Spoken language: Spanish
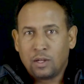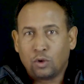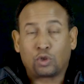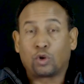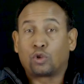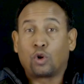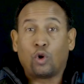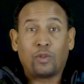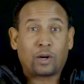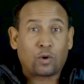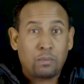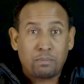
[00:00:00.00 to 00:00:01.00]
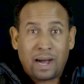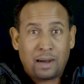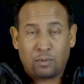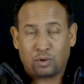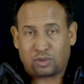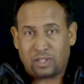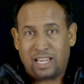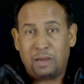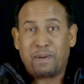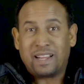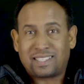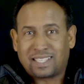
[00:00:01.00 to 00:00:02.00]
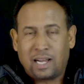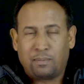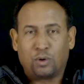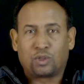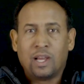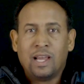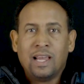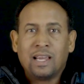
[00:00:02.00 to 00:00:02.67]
nosotros nos derrumbamos y pensamos